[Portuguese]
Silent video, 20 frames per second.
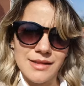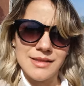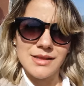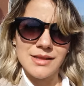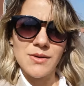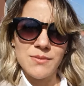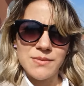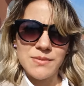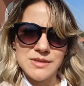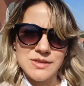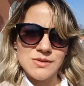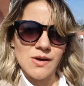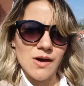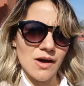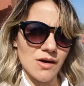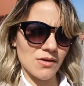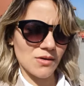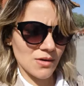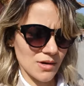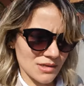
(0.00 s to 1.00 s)
Então,
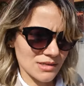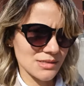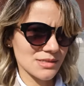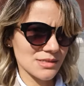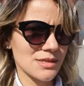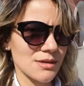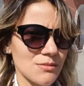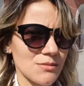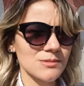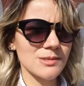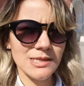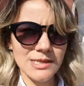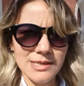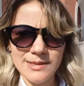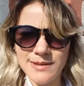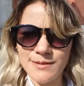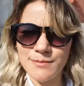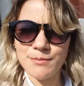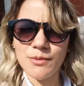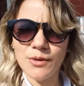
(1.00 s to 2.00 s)
pessoal, agora estamos
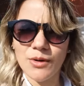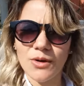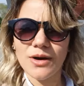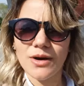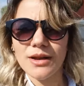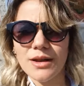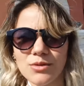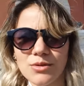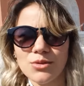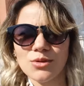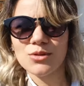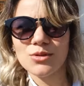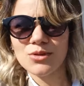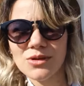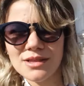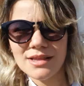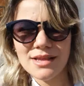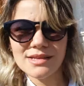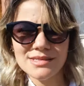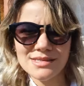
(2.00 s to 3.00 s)
indo embora. Eu tô
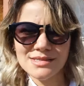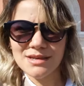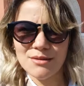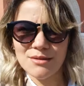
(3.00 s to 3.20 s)
toda